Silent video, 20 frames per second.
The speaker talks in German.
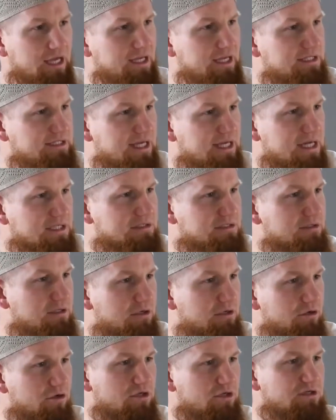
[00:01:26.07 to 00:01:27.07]
Er sagt zu
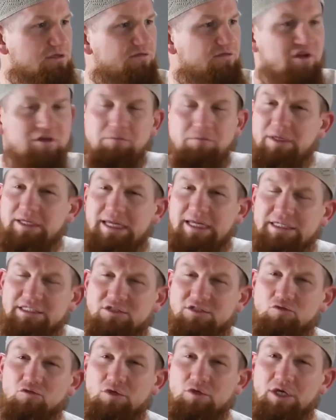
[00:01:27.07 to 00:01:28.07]
den Leuten, wird man
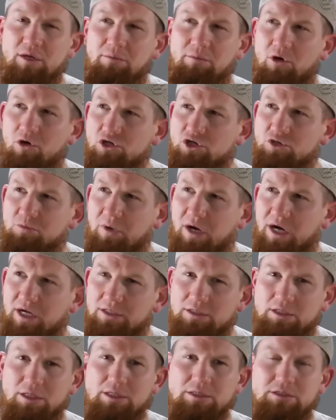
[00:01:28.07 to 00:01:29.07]
jetzt so hier bei euch
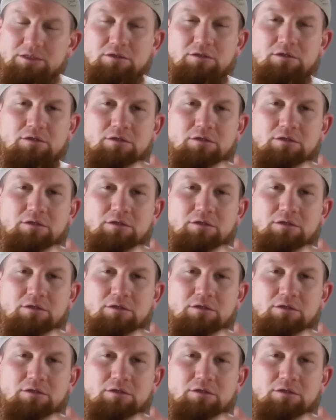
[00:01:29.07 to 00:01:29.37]
behandelt?